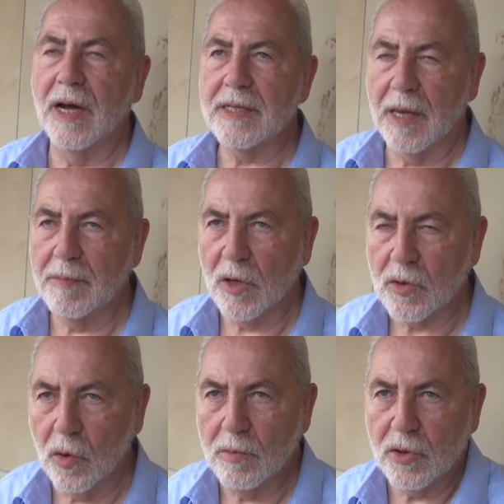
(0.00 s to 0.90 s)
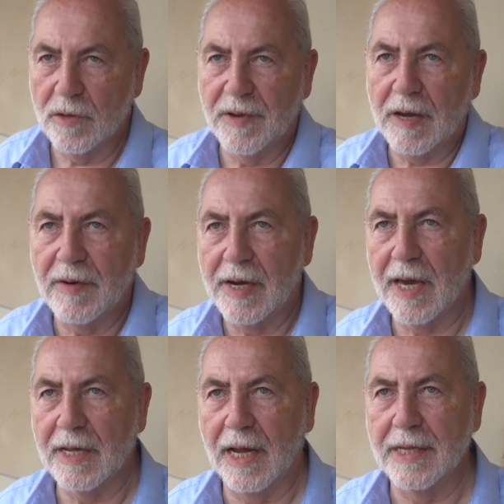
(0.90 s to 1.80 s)
nachdem der Strom schon weg war,
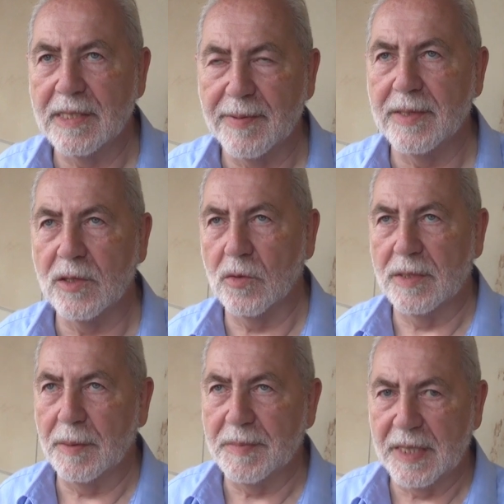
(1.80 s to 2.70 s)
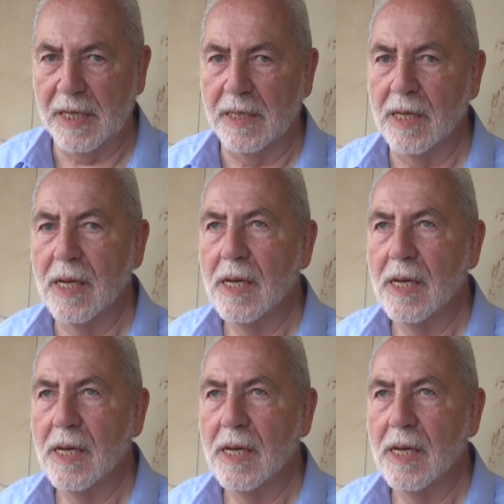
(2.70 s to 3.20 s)
gegen 21.17